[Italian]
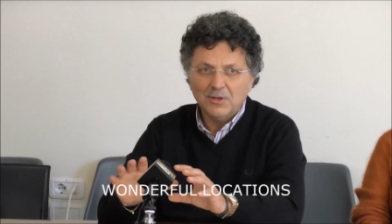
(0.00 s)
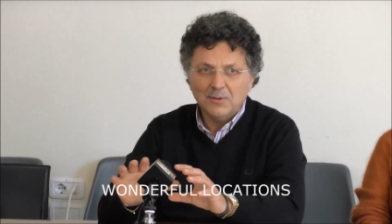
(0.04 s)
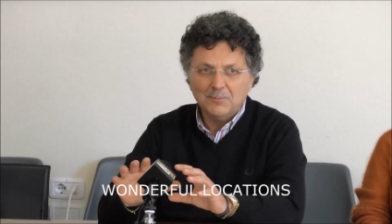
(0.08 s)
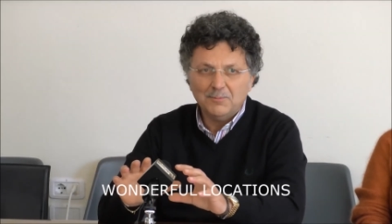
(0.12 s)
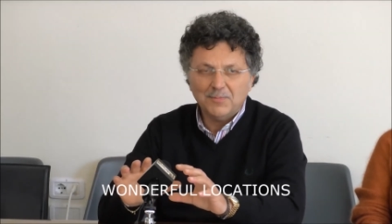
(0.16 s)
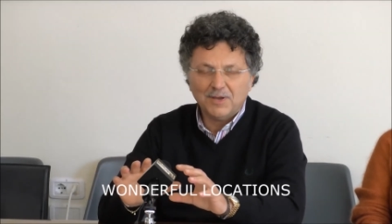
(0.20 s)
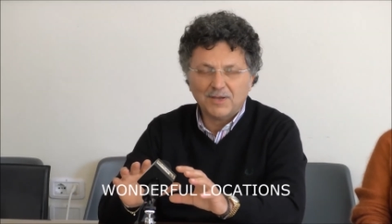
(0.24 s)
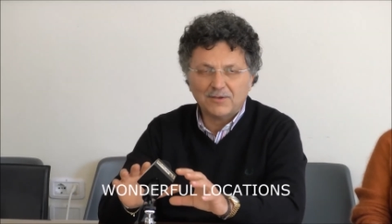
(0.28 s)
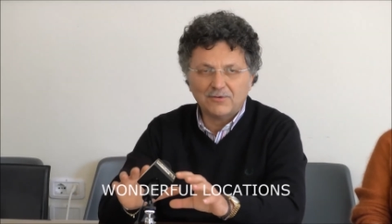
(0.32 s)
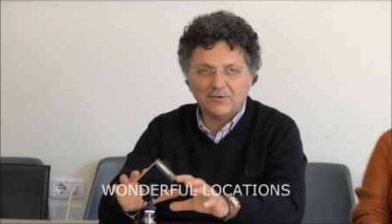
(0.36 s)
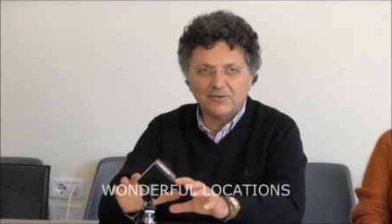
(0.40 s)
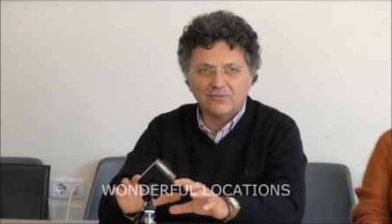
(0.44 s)

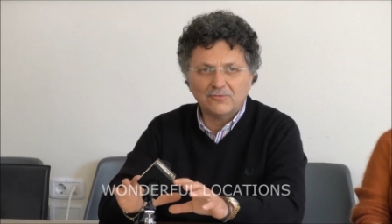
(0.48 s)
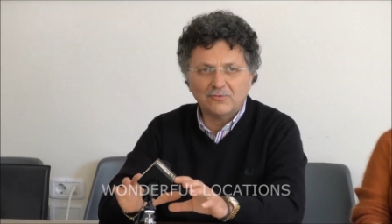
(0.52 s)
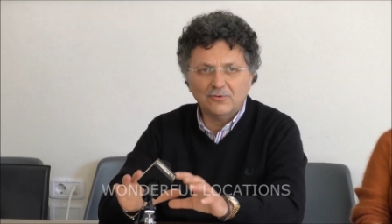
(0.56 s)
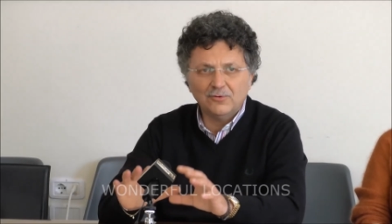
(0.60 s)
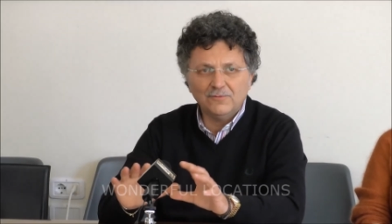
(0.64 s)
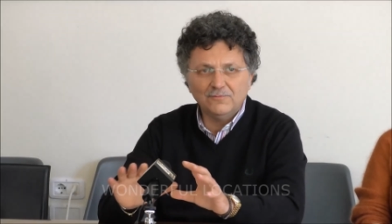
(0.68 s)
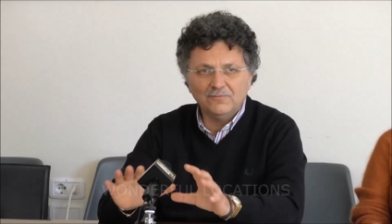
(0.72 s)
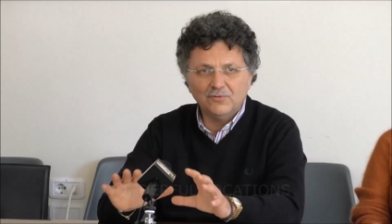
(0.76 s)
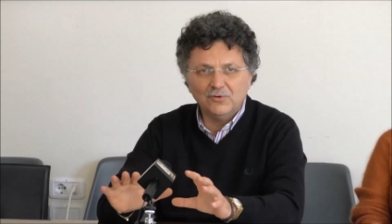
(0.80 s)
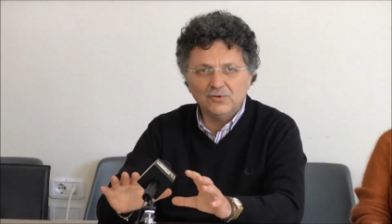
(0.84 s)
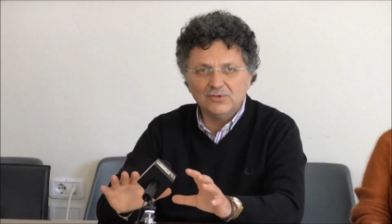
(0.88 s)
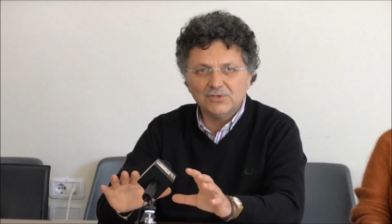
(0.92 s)
ma che
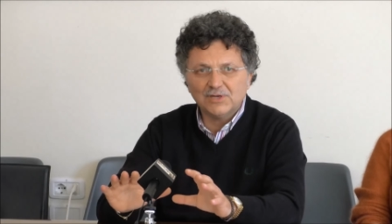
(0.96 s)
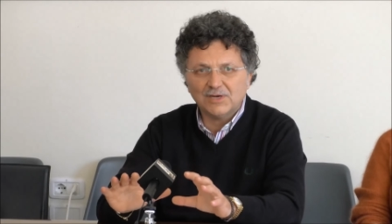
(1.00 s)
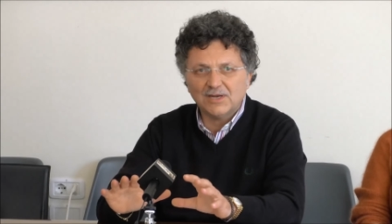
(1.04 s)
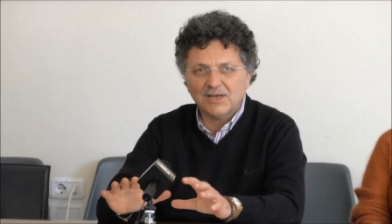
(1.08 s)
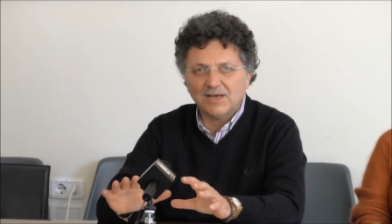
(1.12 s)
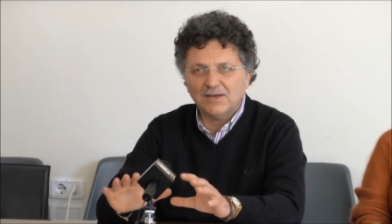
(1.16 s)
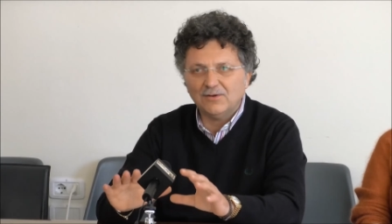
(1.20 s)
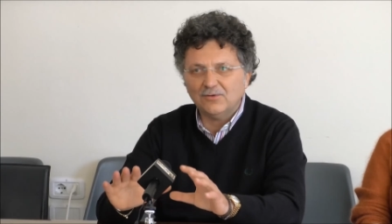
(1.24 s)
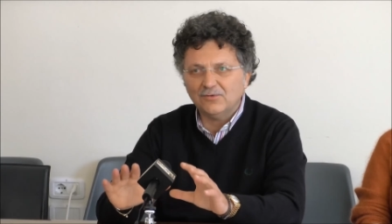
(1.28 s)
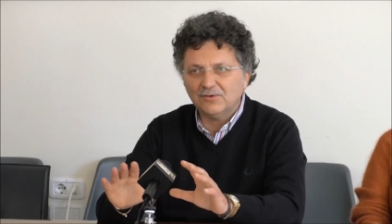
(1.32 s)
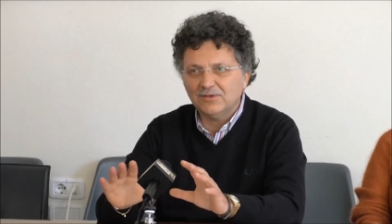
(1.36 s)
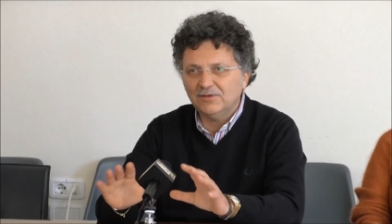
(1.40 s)

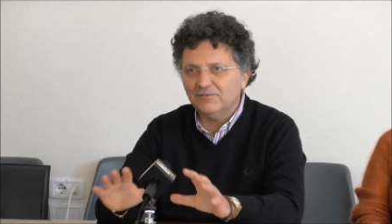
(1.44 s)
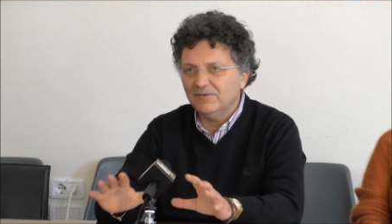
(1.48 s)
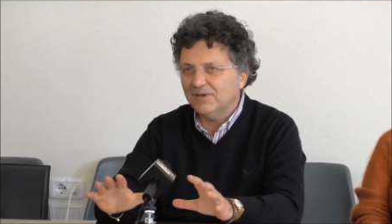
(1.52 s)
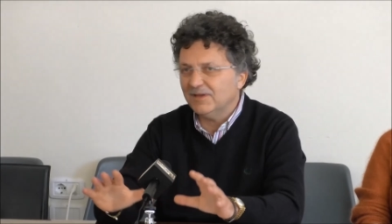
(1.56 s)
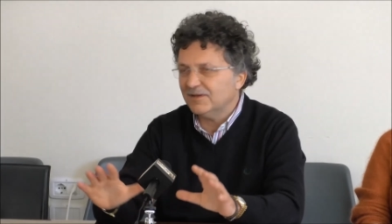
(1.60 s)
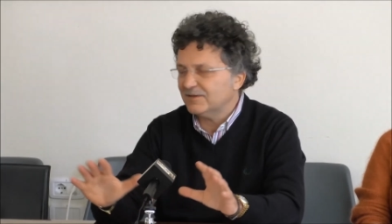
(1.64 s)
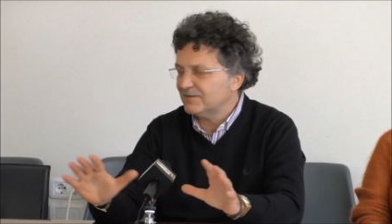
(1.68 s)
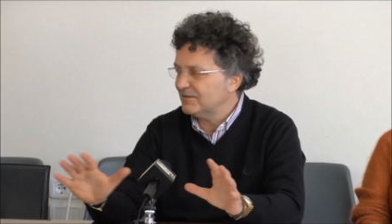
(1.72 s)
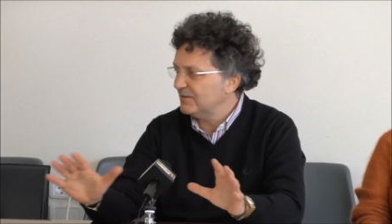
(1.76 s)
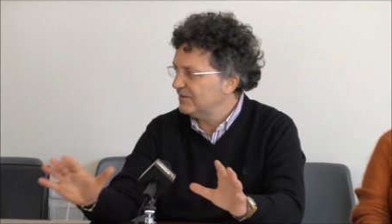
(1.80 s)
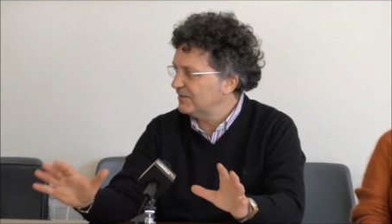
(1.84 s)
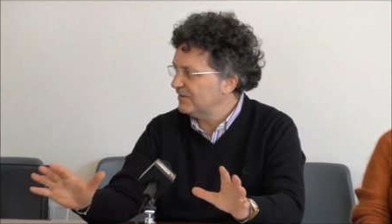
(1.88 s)
coinvolgeranno
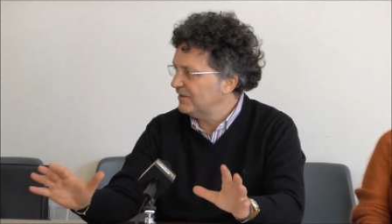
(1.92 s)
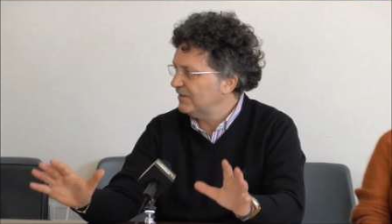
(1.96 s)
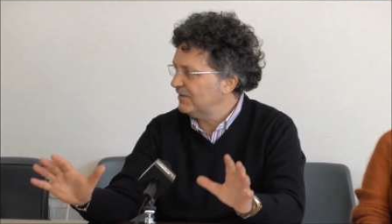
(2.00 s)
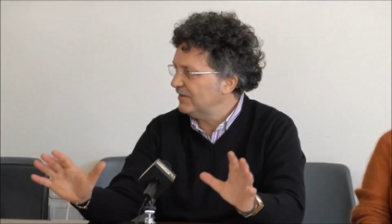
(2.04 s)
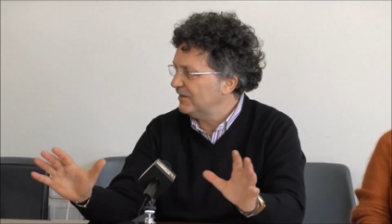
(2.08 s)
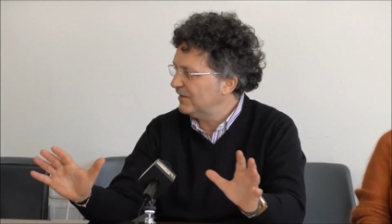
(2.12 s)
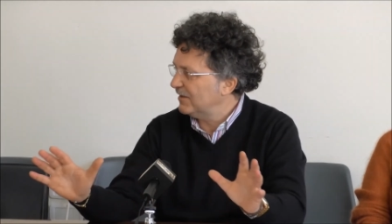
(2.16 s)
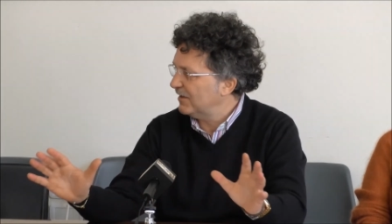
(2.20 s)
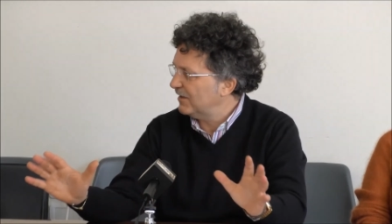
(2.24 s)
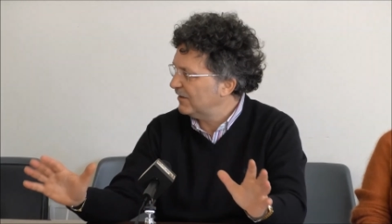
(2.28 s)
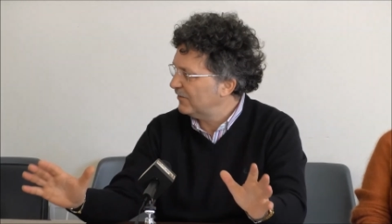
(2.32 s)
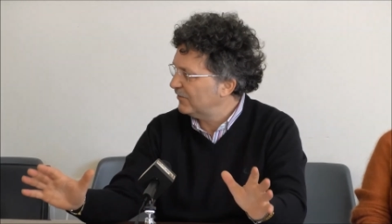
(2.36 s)
diversi
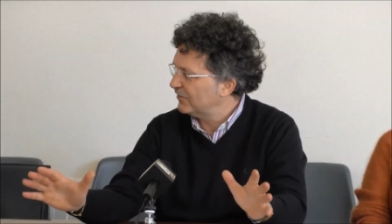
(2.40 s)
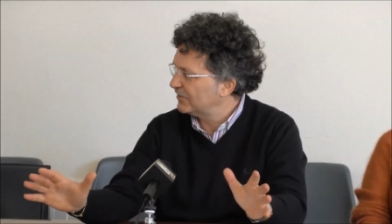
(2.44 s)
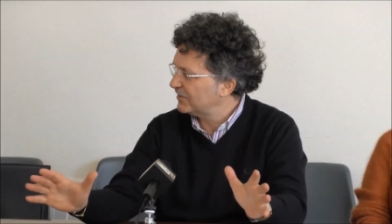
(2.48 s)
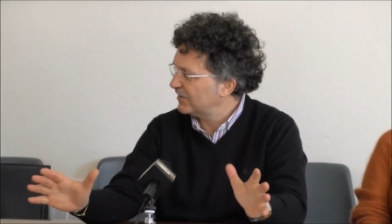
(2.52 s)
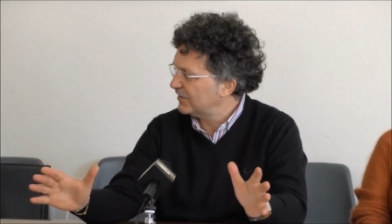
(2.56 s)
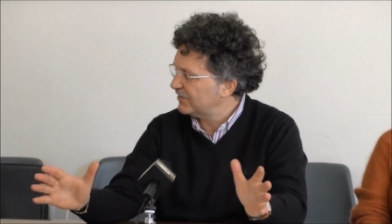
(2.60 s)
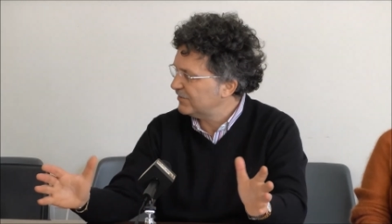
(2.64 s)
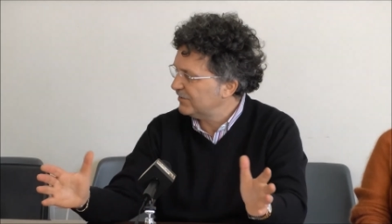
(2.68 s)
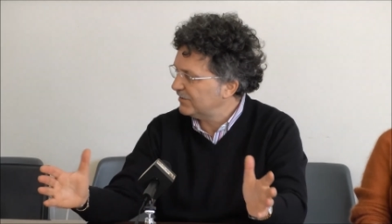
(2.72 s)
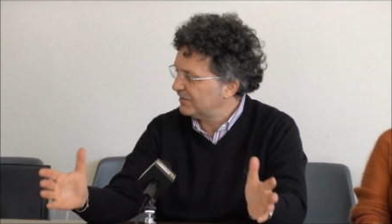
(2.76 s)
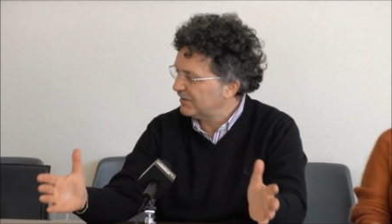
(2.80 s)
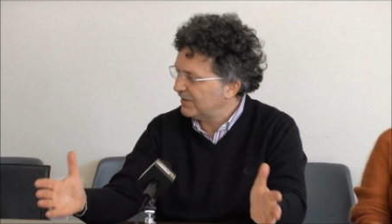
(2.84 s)
siti della
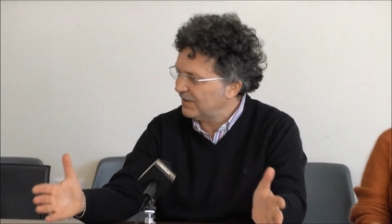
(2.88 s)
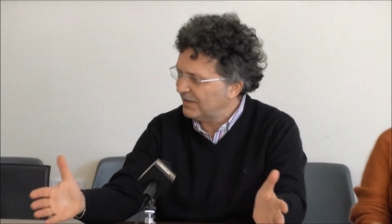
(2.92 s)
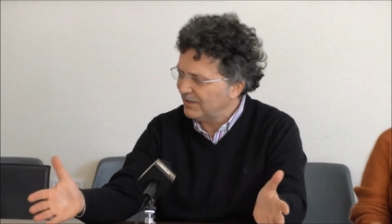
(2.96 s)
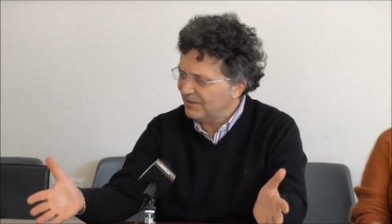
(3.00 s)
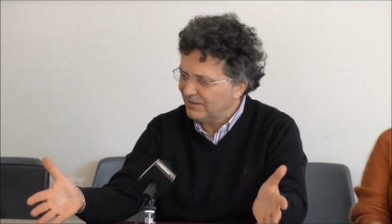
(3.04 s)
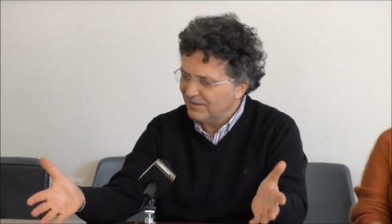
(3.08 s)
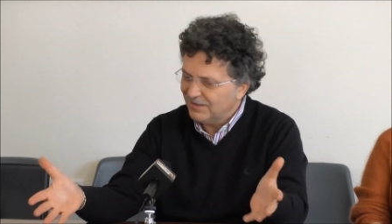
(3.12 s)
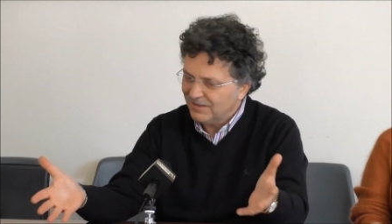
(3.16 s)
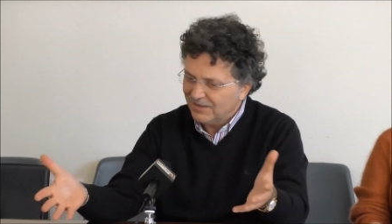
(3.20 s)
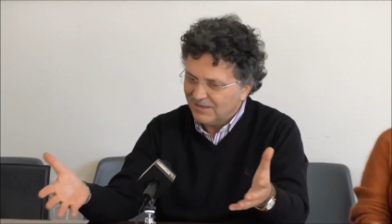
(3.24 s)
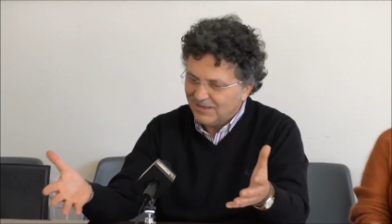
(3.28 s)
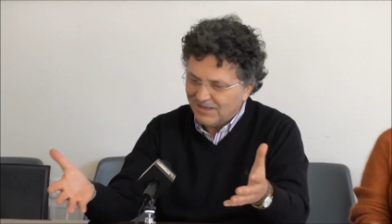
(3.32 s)
nostra città